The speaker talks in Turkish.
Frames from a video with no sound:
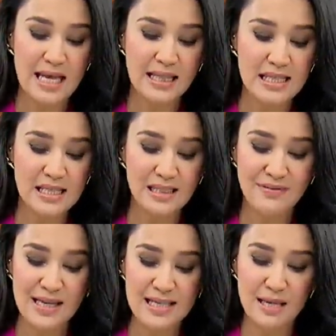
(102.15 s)
nasıl
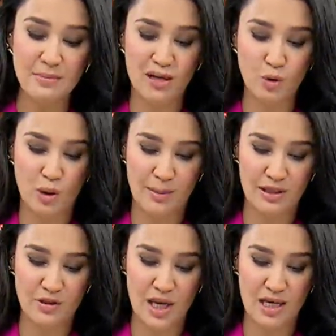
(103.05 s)
ve ne zaman
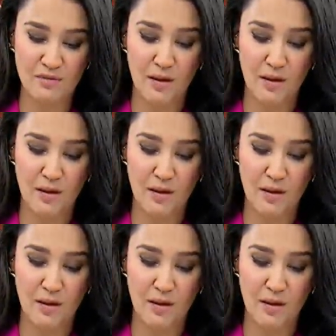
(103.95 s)
görebileceğiz?